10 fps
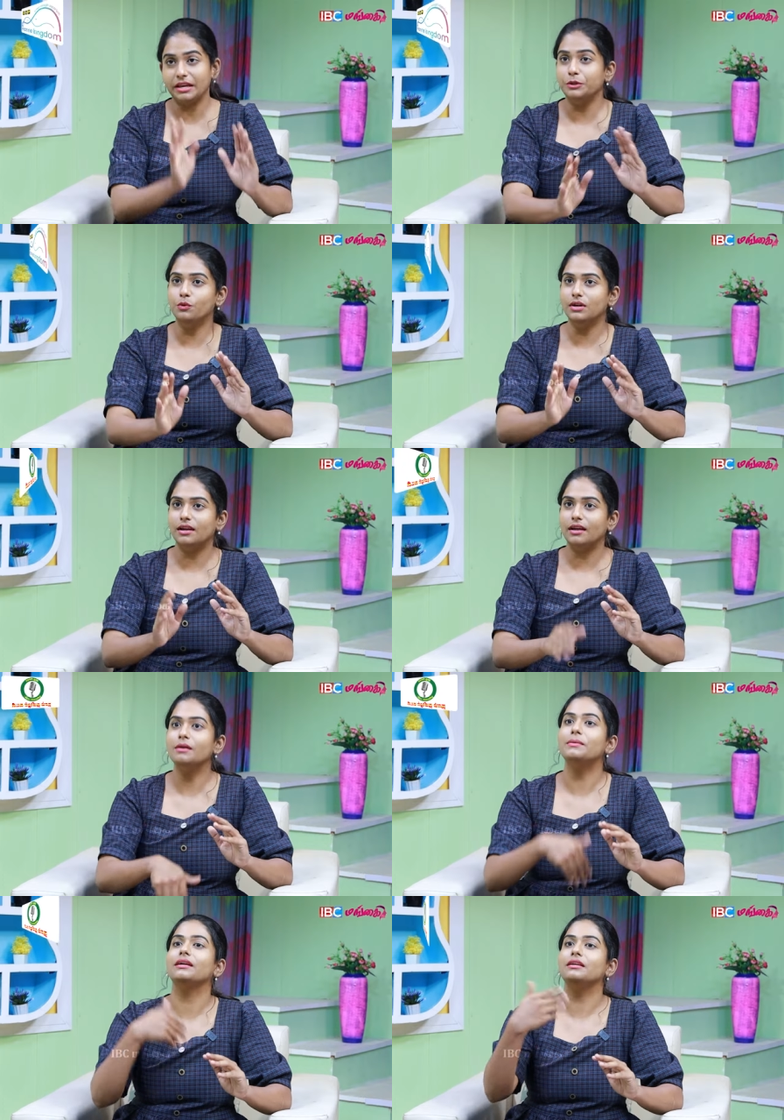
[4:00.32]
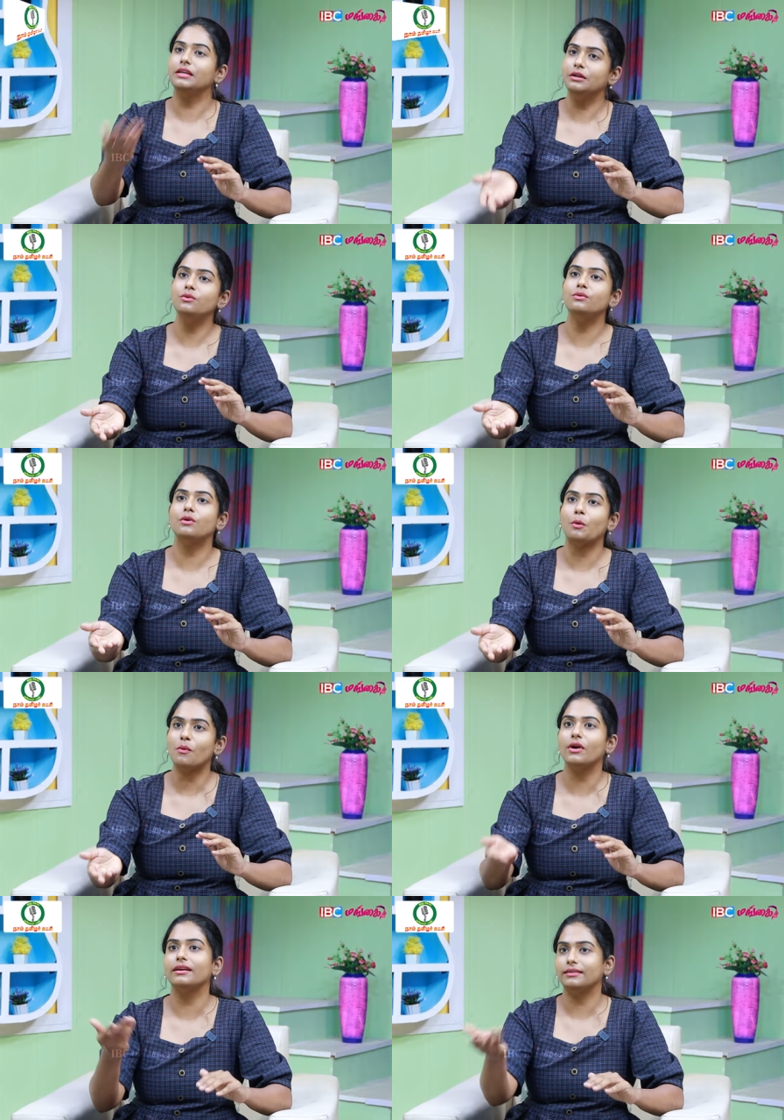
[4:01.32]
லைக் இதுவும் நல்லா இருக்குது பட் இது இன்னும் ஒன்
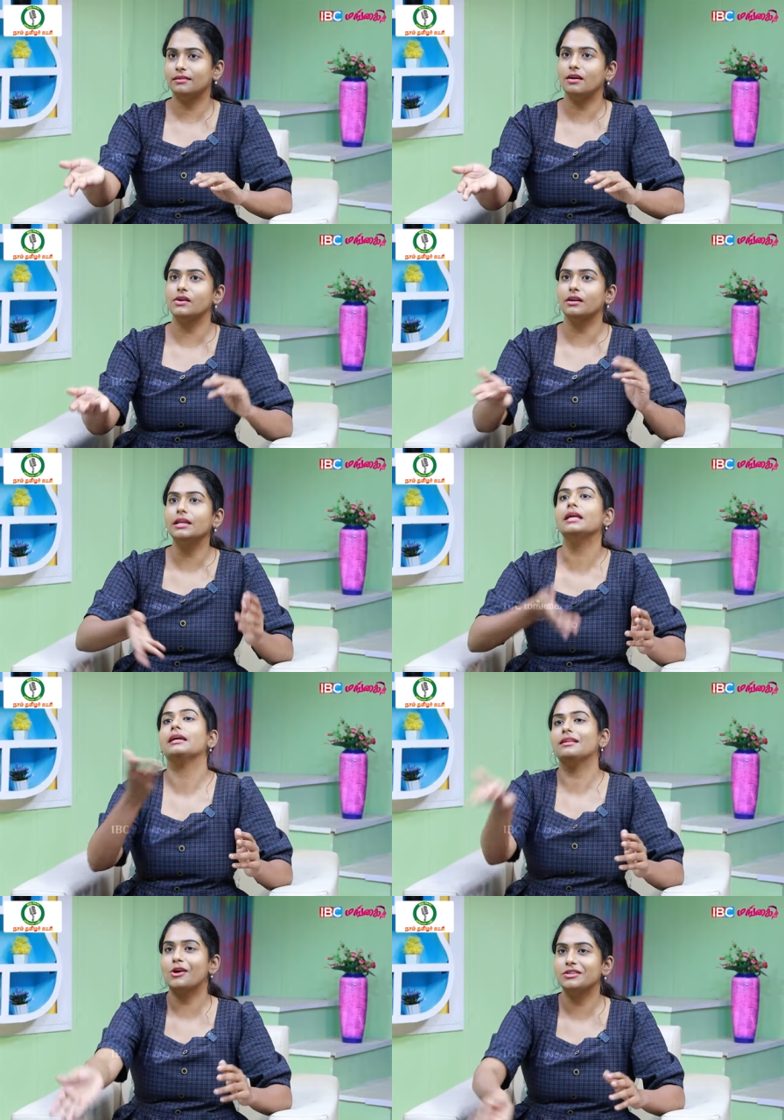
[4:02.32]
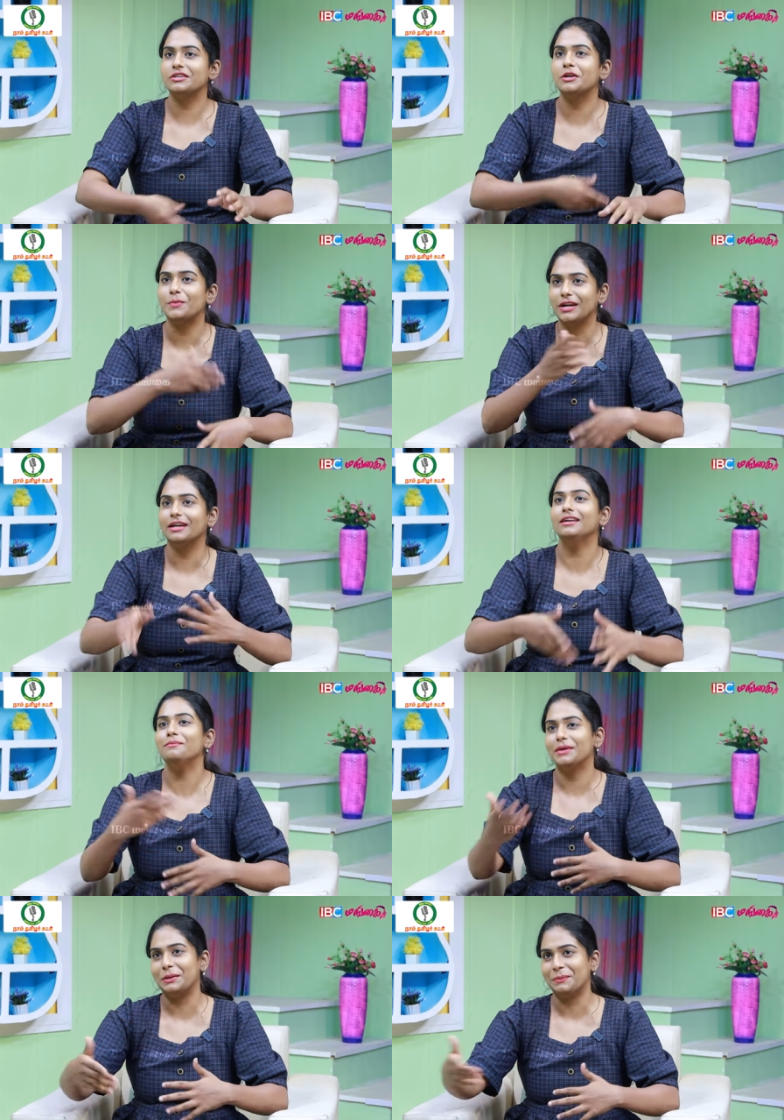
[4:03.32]
பாயிண்ட் எக்ஸ்ட்ராவாக இருக்குது நீங்கள் இதை கான்சன்ட்ரேட்
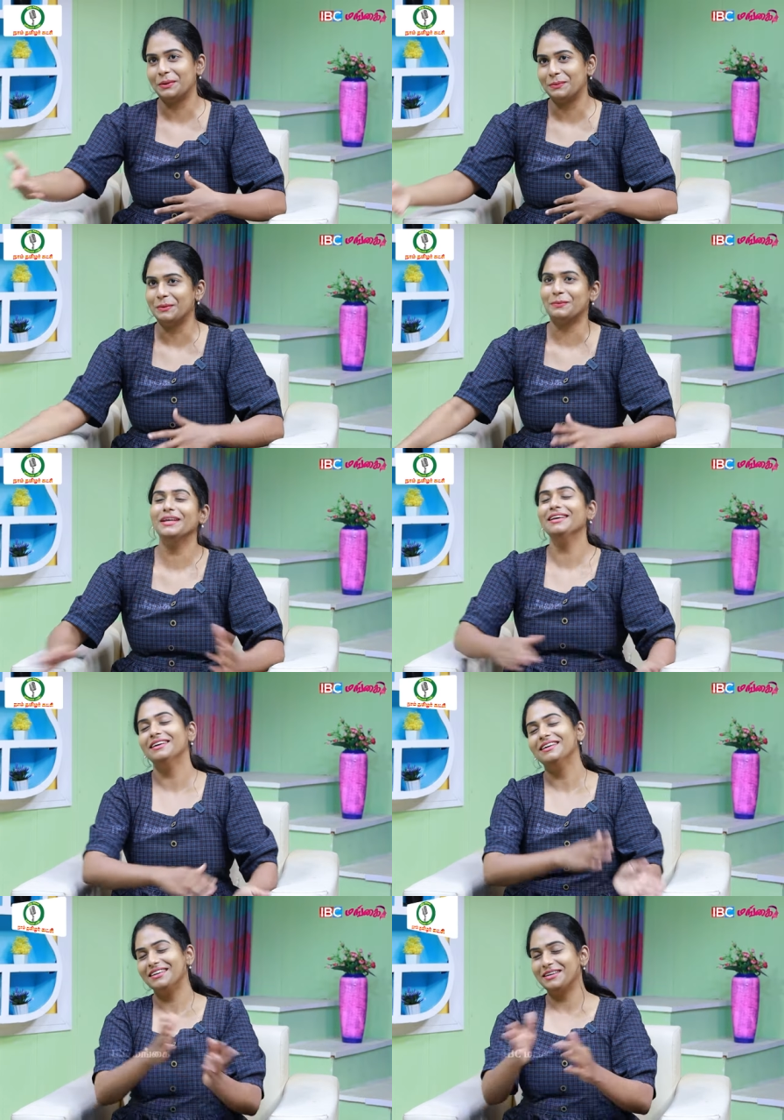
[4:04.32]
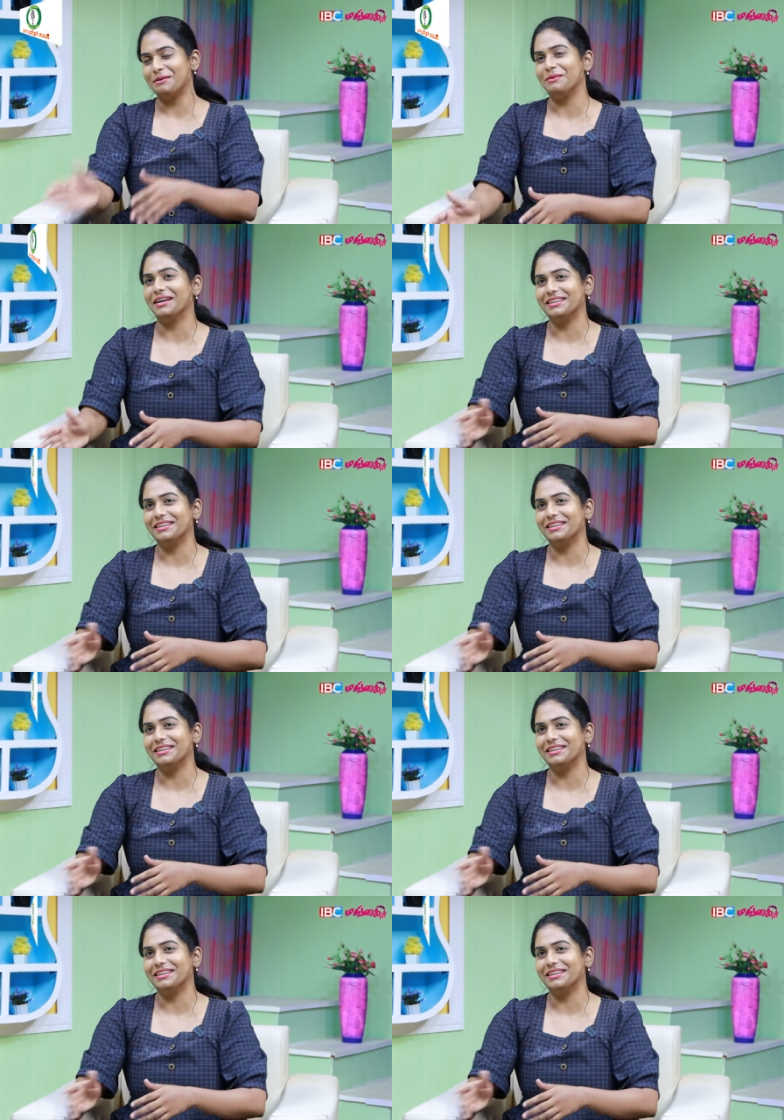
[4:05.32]
பண்ணுங்கன்ட்டு பண்ண பண்ண பண்ண பண்ண எப்படி